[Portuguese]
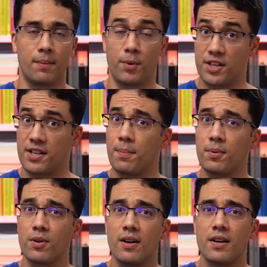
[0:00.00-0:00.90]
Por
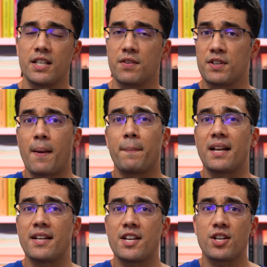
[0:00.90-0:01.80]
exemplo, se você
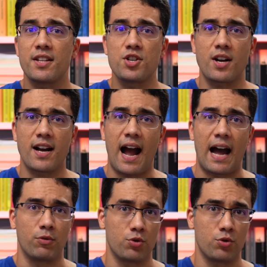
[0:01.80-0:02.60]
planeja dedicar